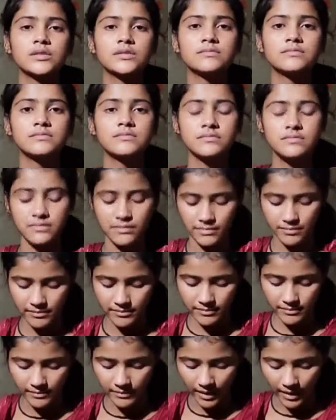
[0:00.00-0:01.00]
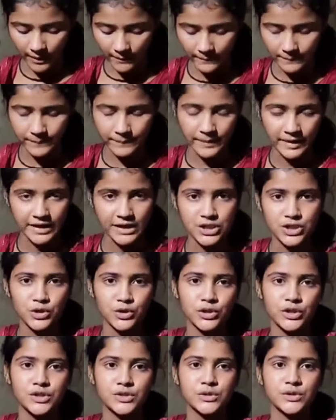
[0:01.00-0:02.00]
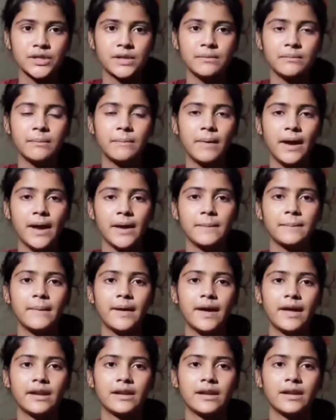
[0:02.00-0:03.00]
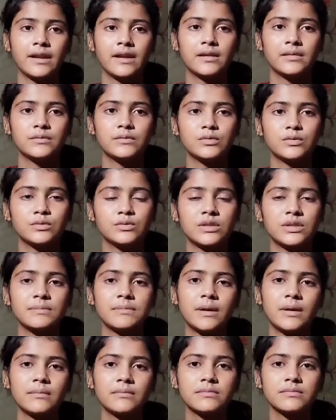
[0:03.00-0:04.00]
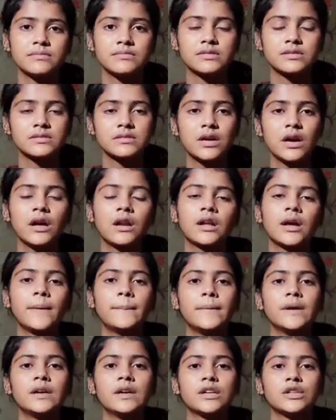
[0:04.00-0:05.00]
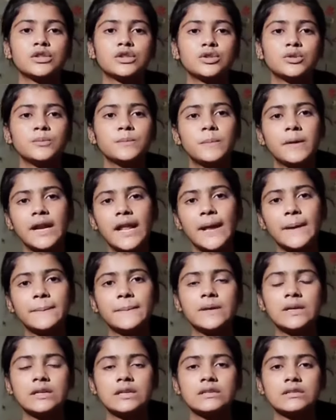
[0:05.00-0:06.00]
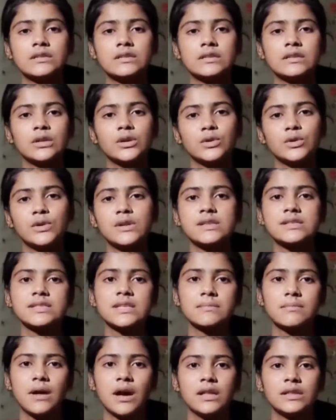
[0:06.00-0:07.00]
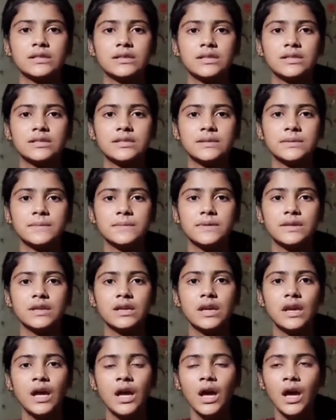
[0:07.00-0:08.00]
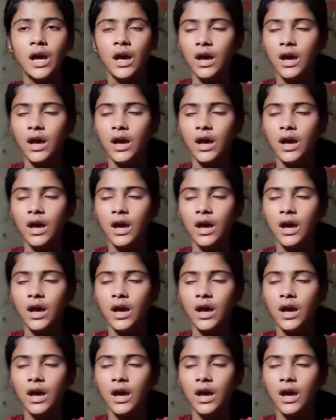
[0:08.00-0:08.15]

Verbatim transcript: और हम मेरे छोटे छोटे भाई बहन है उन्हें मैं घर का भी करती हूँ पढ़ाई भी करती थी और उन्हें संभालती थी भी